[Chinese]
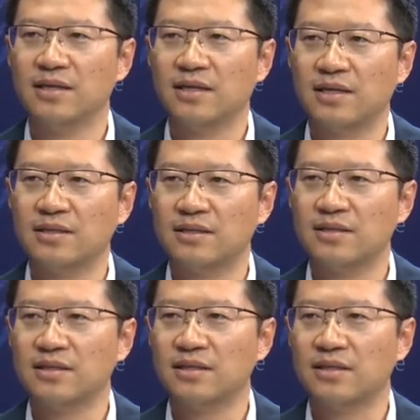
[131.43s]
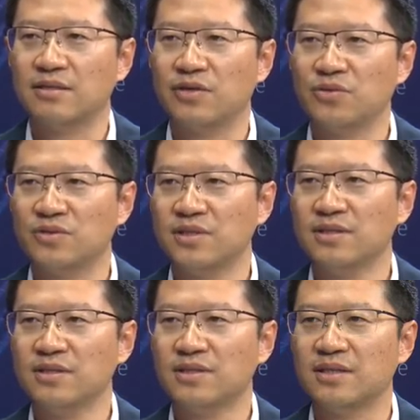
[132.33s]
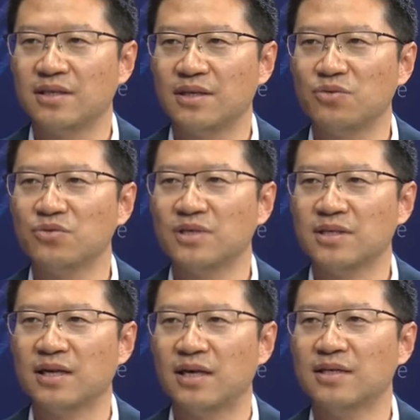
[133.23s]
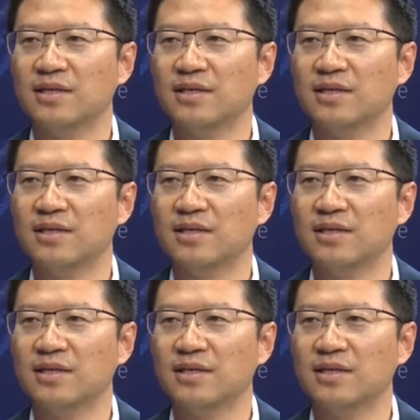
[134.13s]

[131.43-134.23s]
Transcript: 探测器上的发动机，让它工作一下，